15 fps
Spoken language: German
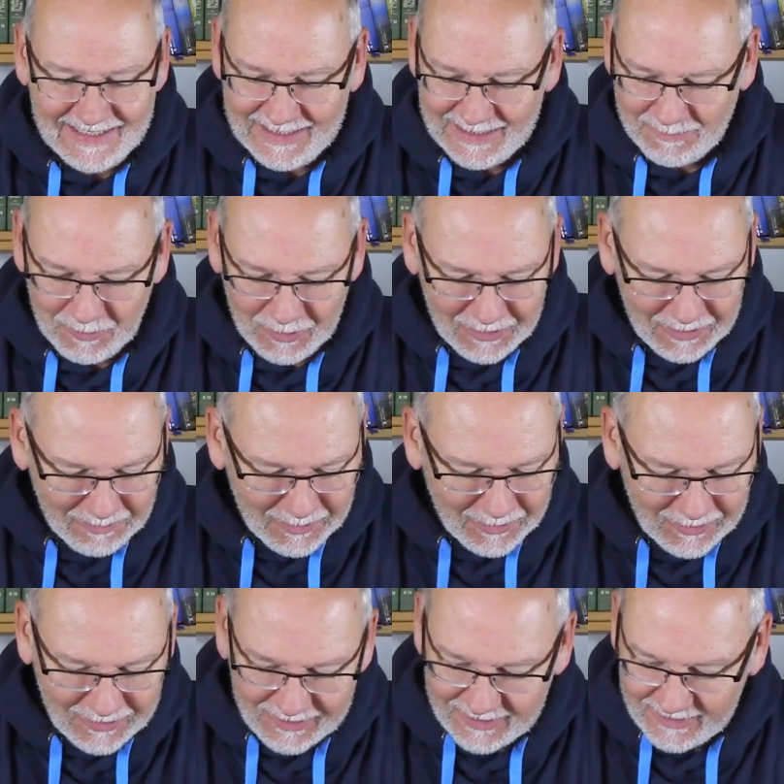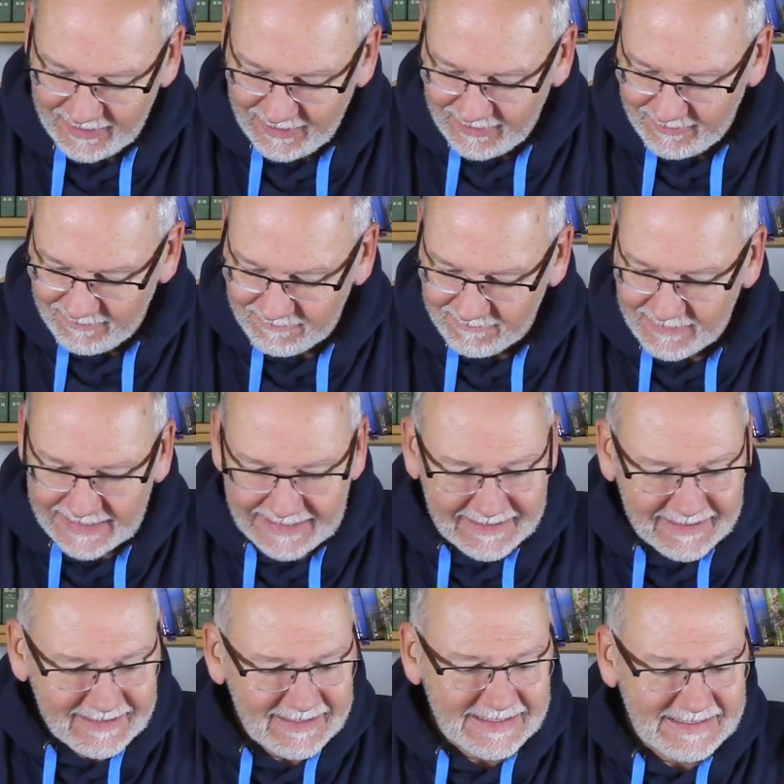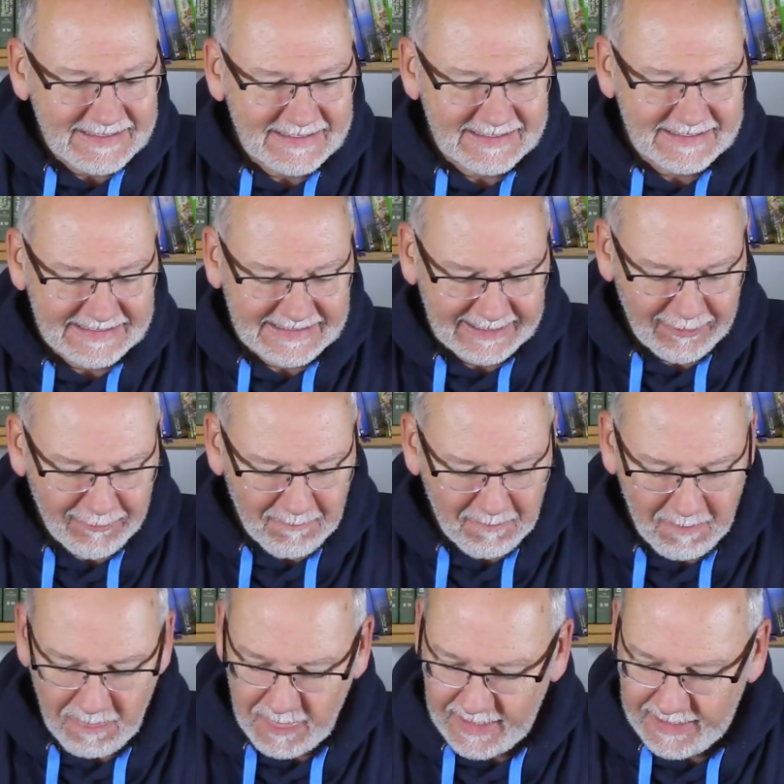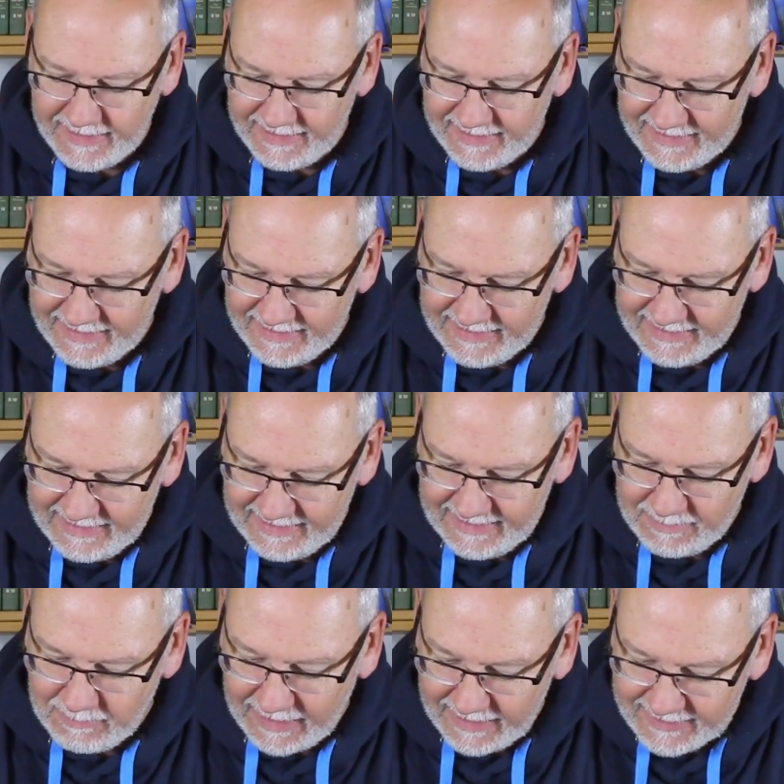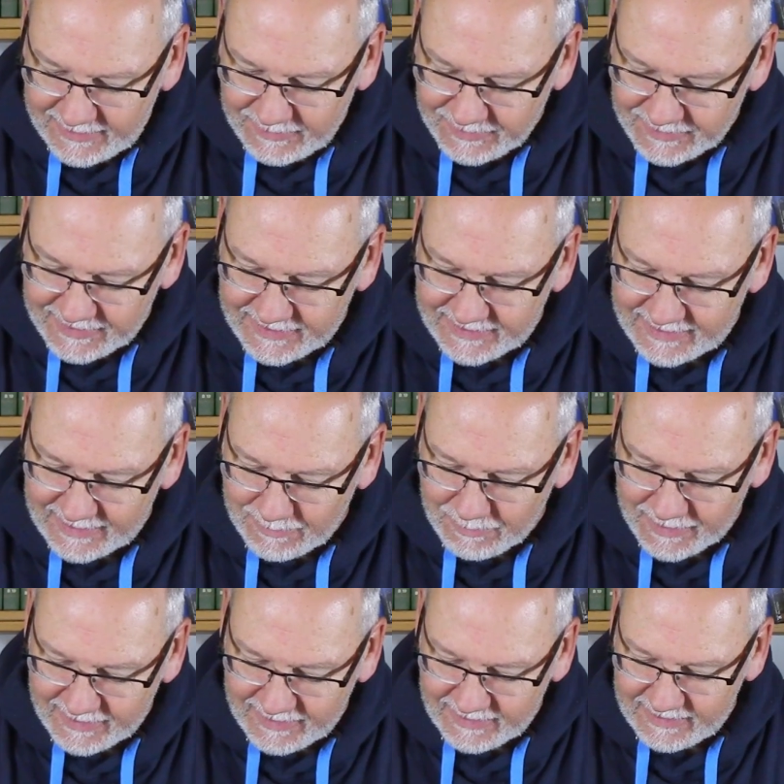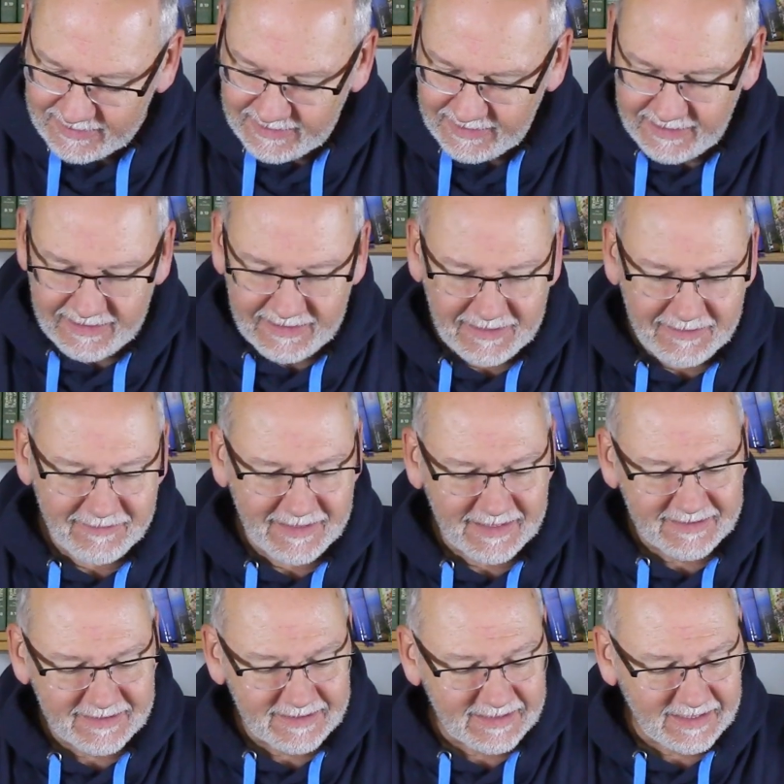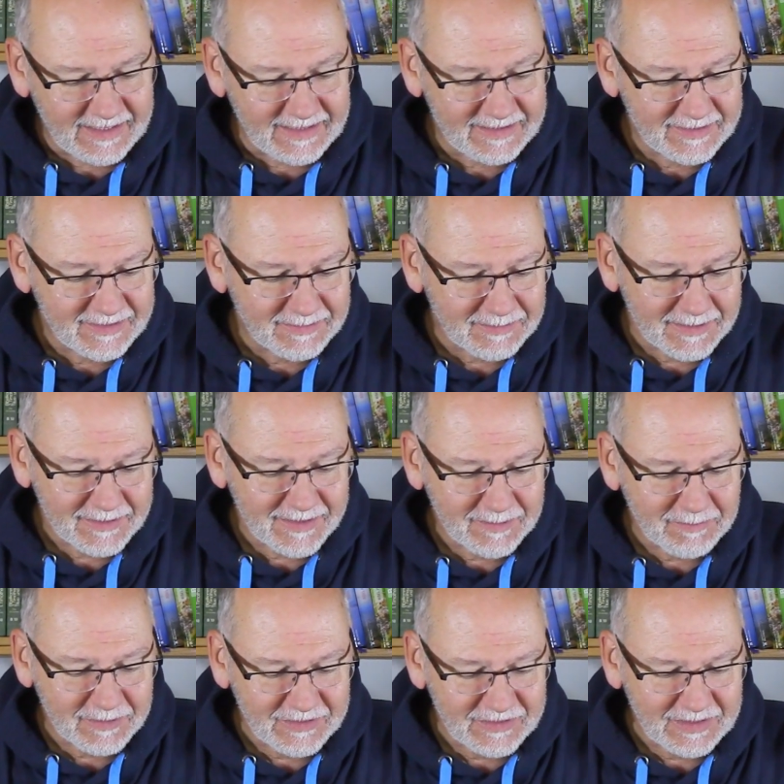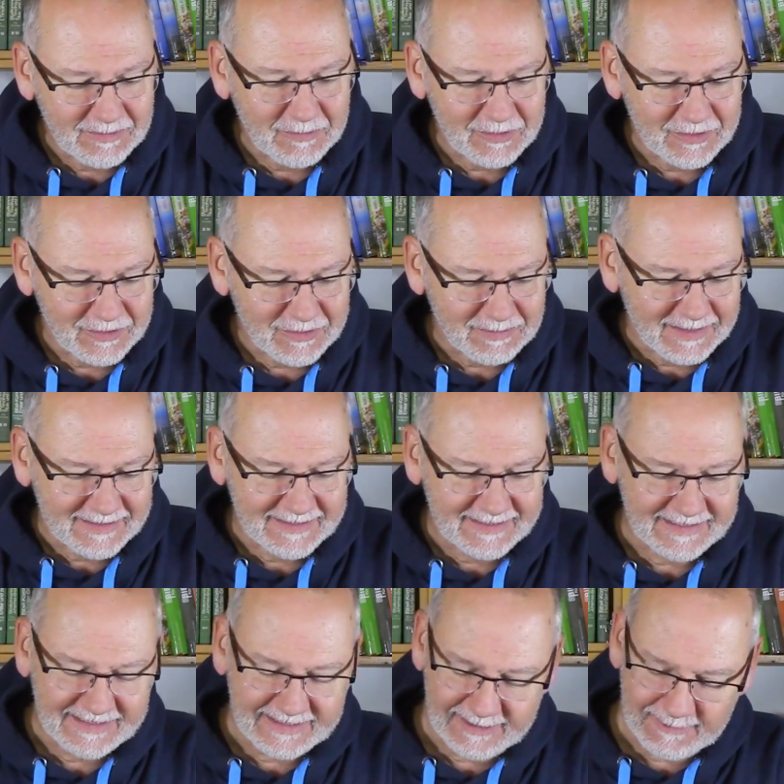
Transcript: Ich möchte mit euch weiterlesen im 21. Kapitel, die Verse 23 bis 27.